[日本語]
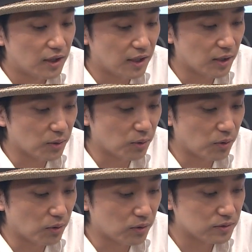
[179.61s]

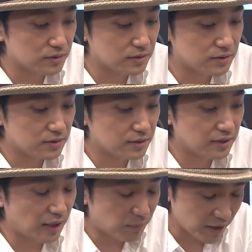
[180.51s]
頑
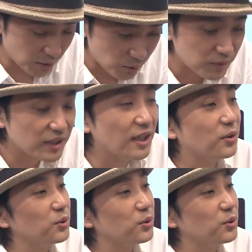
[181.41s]
張れよみたいな